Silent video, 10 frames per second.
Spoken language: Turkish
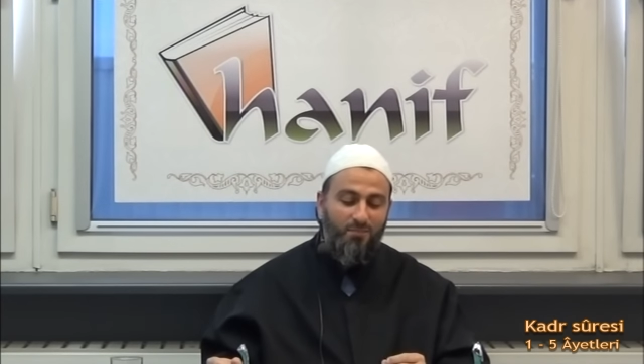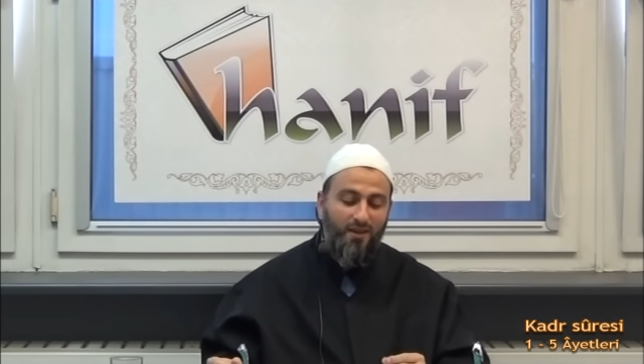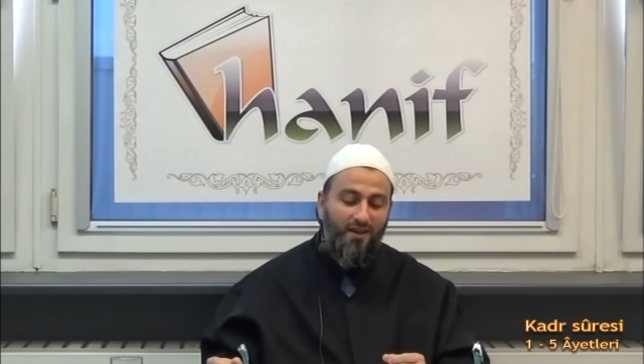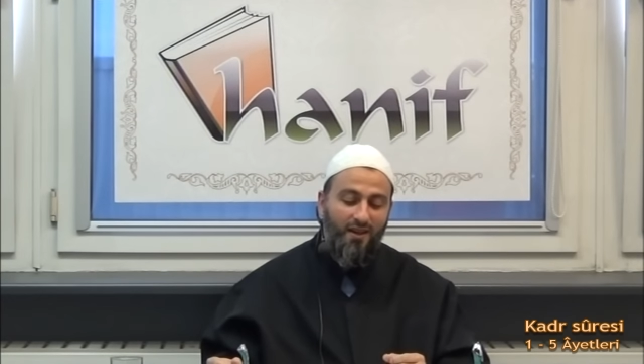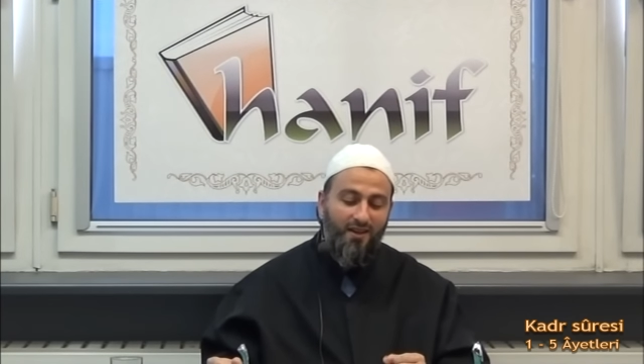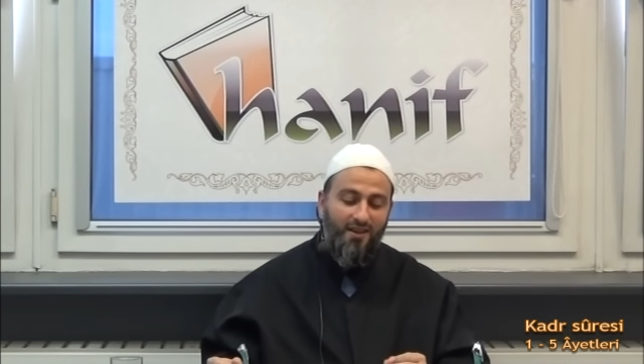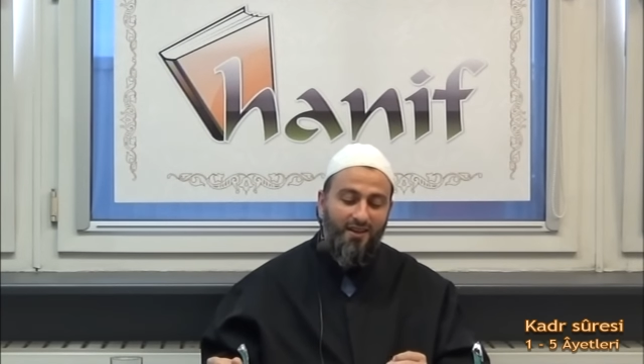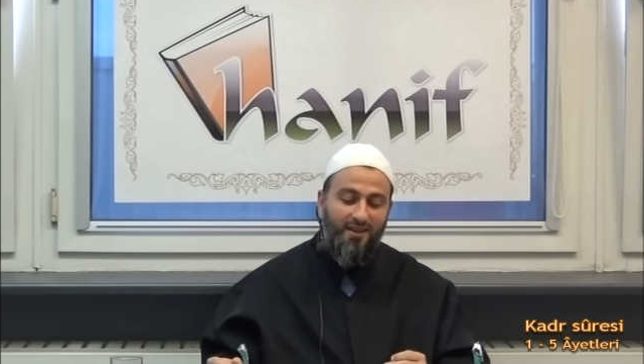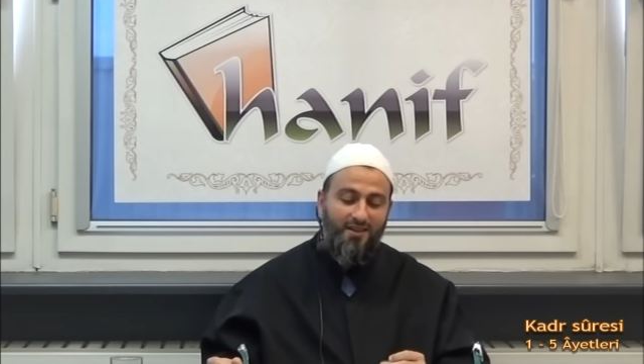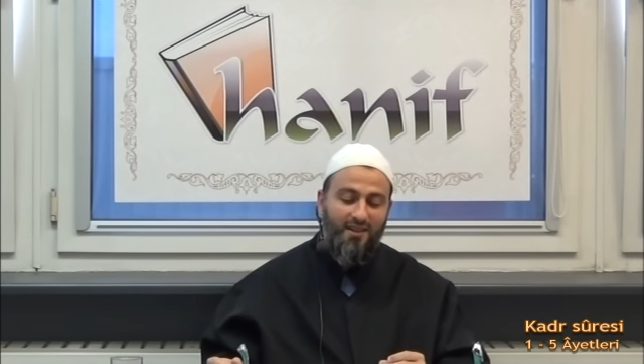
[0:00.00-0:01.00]
bana
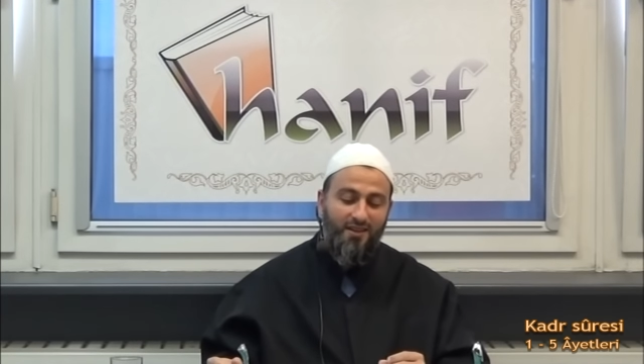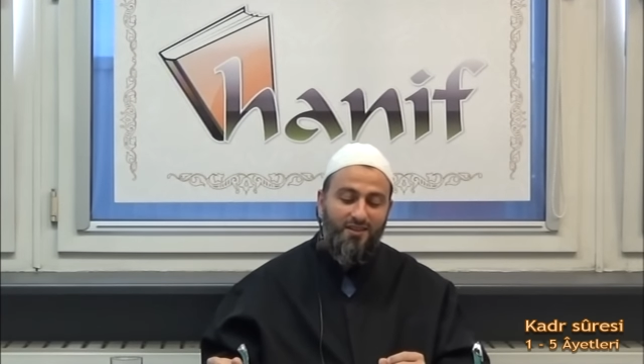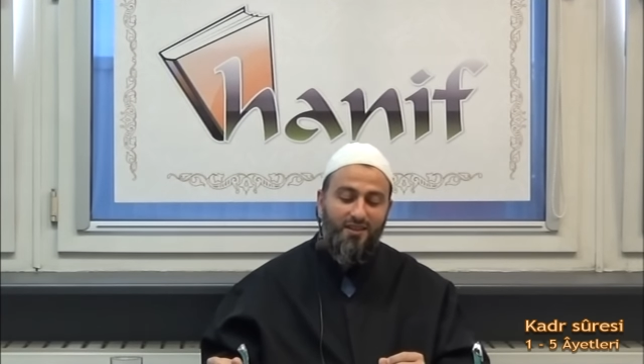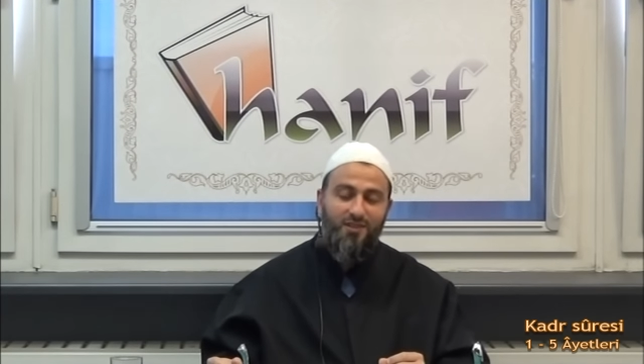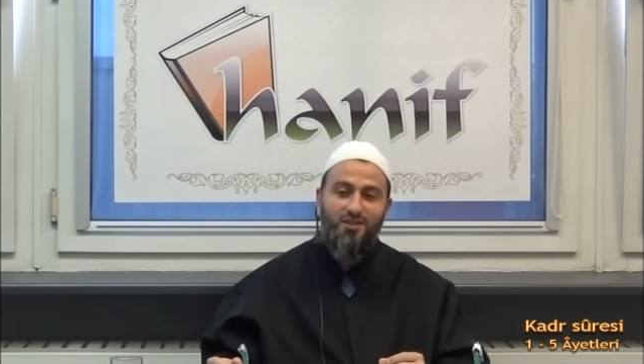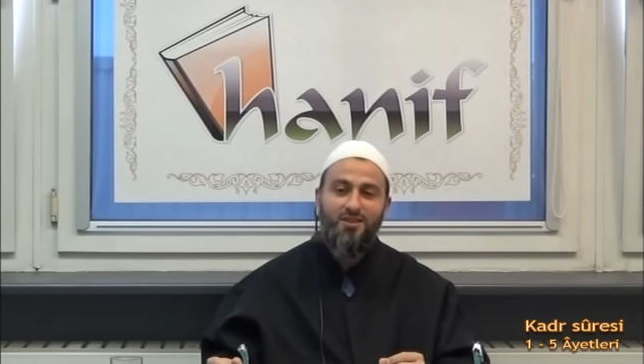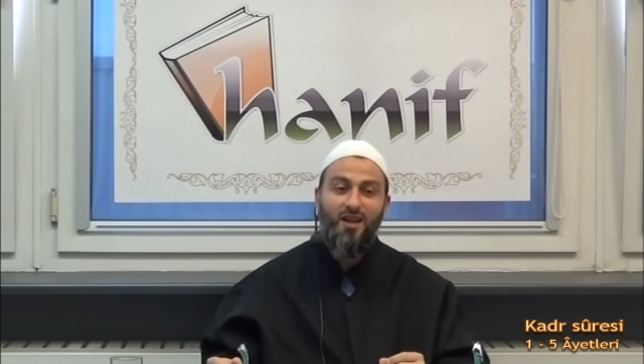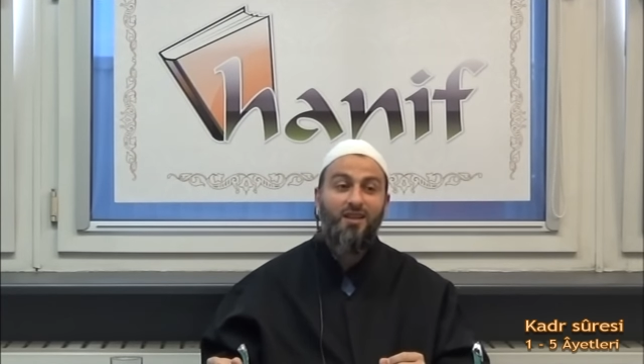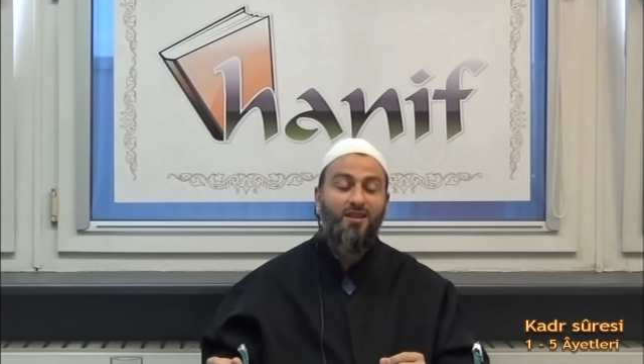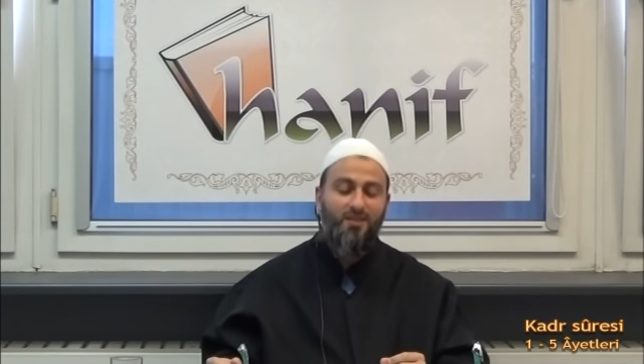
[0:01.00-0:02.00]
Kadir
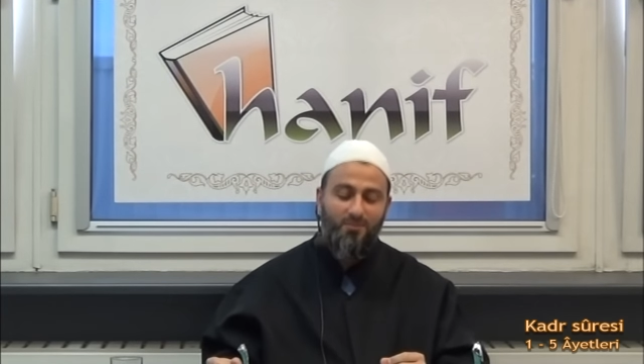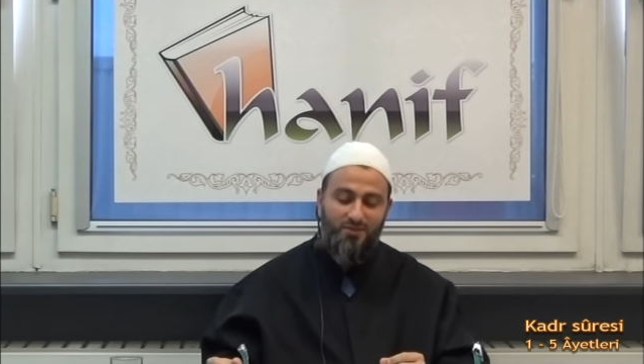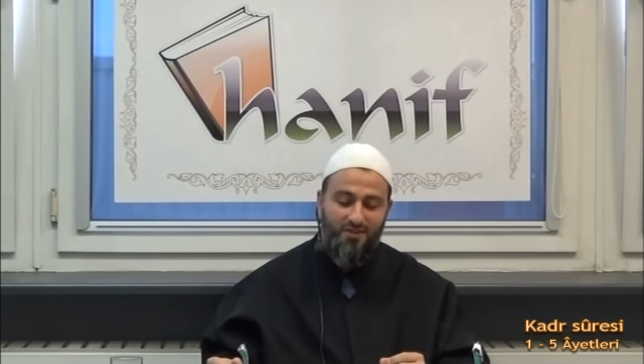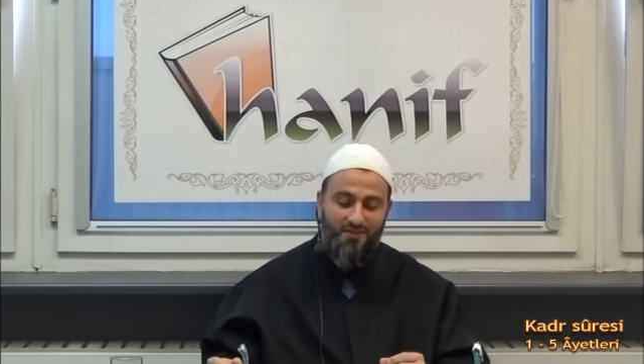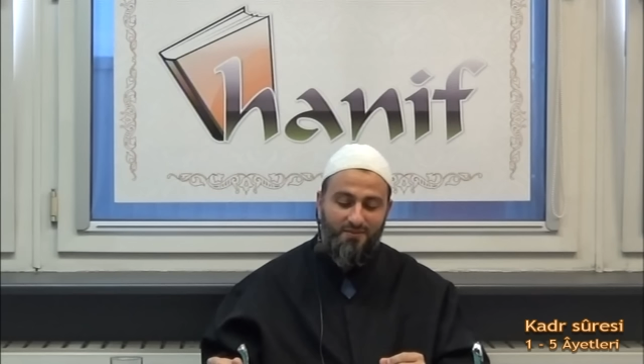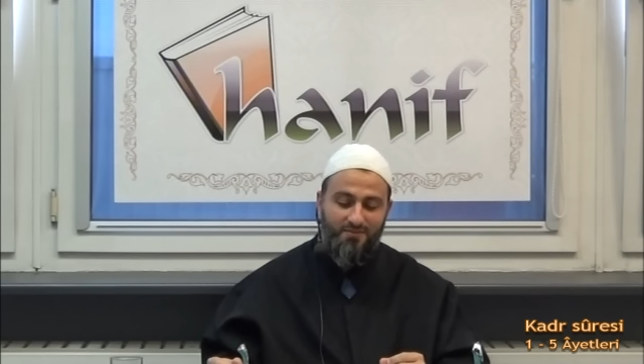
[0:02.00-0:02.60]
gecesini anlatır mısın?